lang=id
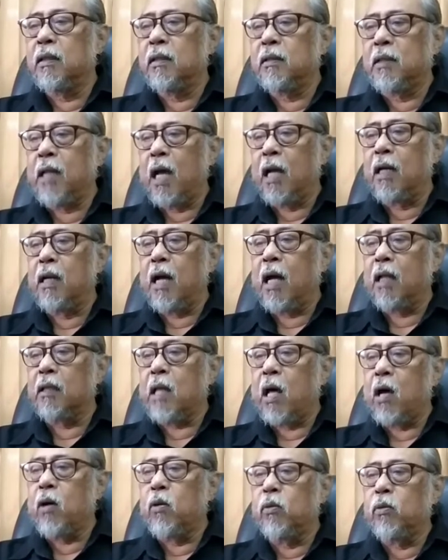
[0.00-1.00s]
dan
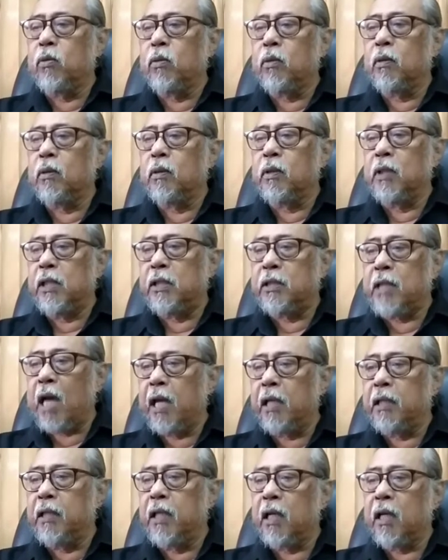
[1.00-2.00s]
atau
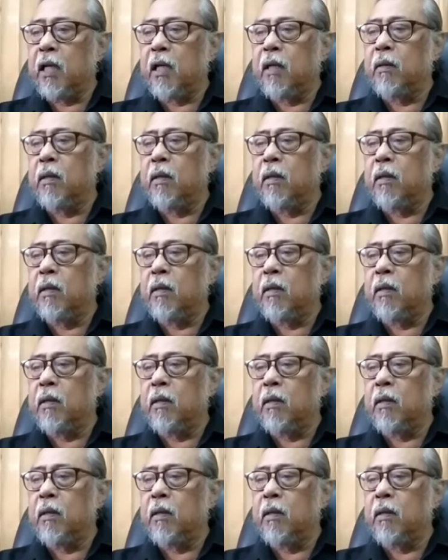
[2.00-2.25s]
desainer